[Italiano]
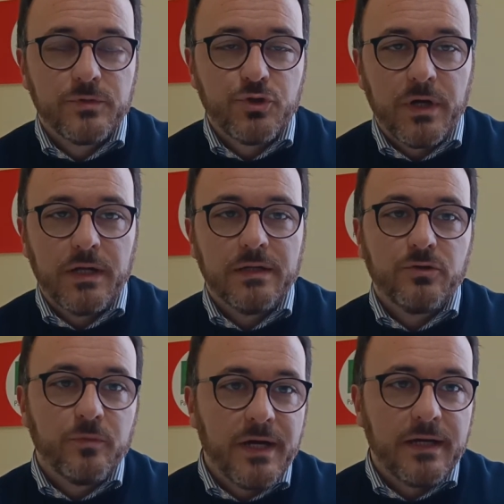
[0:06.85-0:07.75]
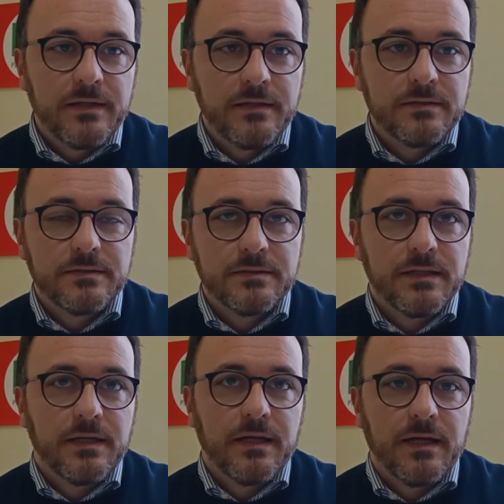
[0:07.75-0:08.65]
cioè all'indomani
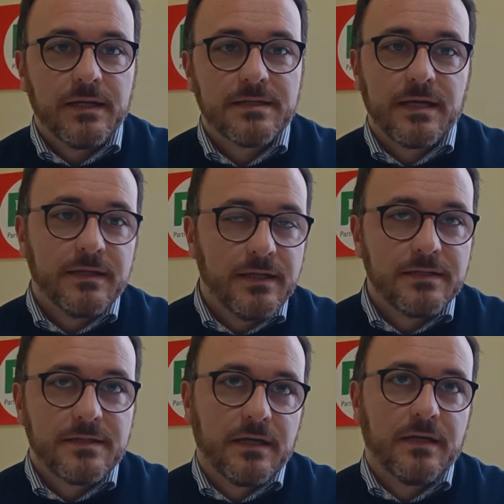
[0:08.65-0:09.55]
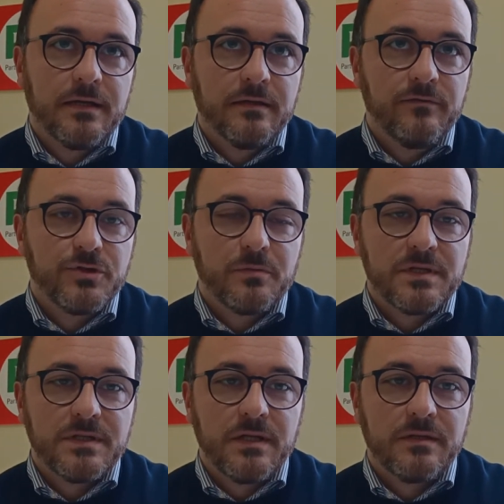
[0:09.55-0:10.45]
della scadenza che il
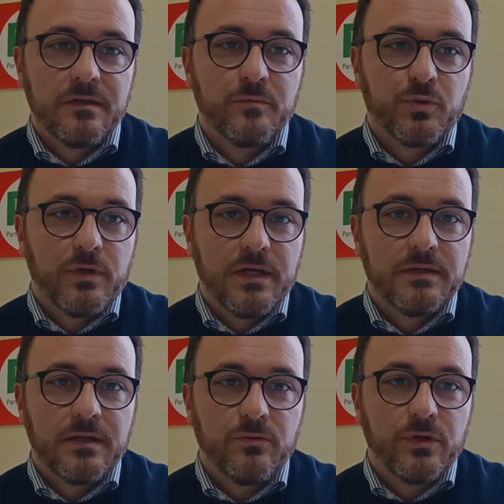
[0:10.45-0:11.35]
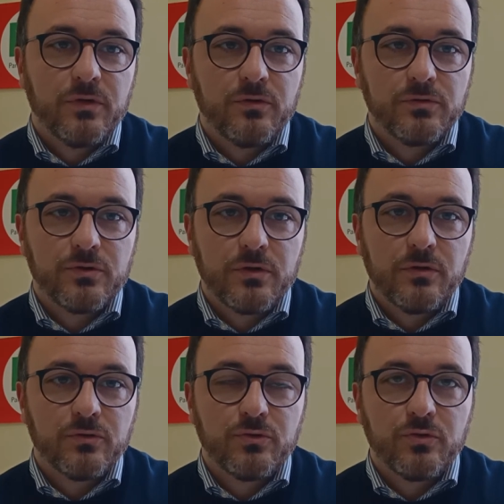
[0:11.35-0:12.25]
vicepresidente Imprudente in un incontro
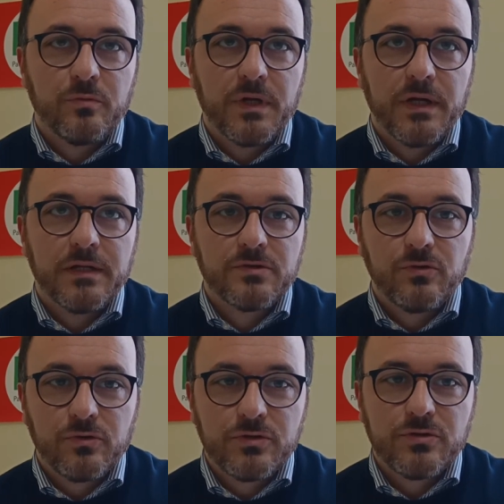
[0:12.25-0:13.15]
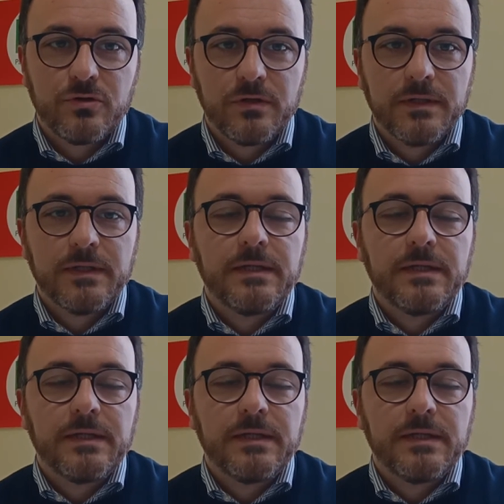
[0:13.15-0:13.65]
dell'ottobre scorso